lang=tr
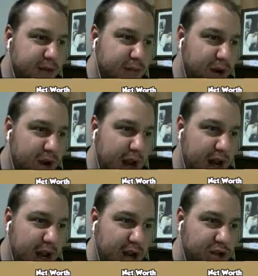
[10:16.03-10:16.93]

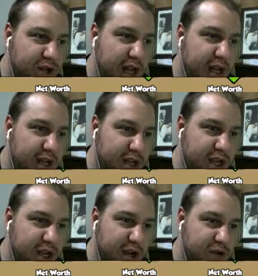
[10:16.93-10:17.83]
Moraller güzel,
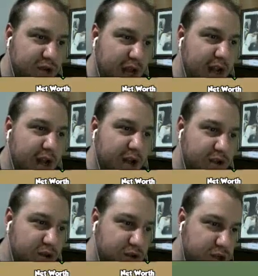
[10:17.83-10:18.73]
yiyecek güzel.
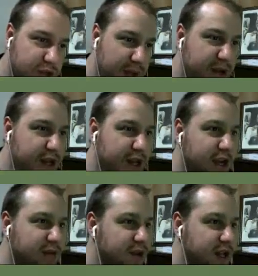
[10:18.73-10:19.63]
Tabii ki de
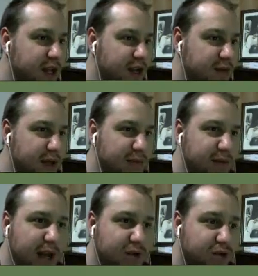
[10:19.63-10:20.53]
kabul ederim. Kim
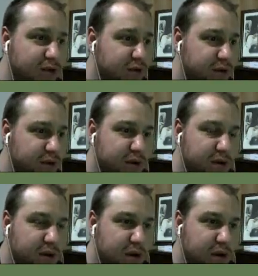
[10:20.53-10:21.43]
geliyor?
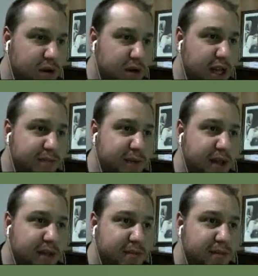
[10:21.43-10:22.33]
Red mi
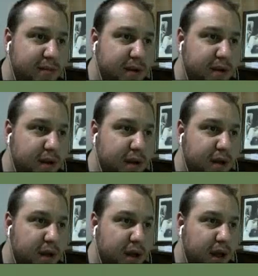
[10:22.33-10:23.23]
ettim?
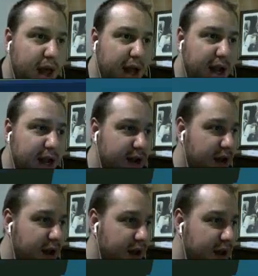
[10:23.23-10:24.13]

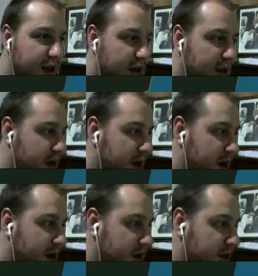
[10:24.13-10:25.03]
Elena.
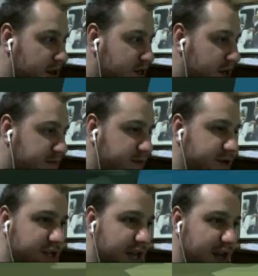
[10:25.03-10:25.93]
Arkadaş hep
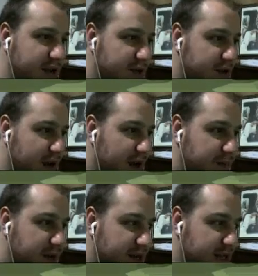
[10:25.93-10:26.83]
kız geliyor ya.
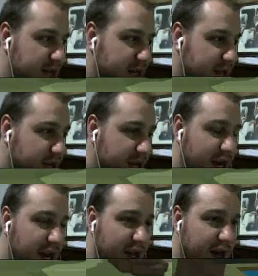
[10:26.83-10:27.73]
Biraz erkek
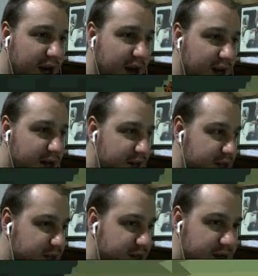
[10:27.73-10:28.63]
gelin ya.
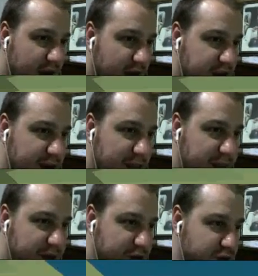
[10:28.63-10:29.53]
Acaba
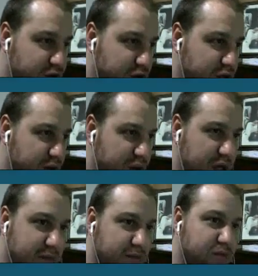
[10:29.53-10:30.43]
bunların çocukları
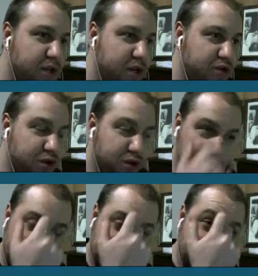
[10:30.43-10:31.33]
olacak mı? Onların
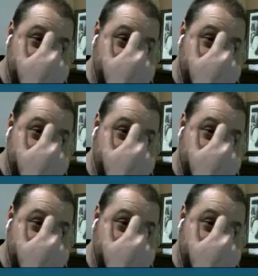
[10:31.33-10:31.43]
çocukları da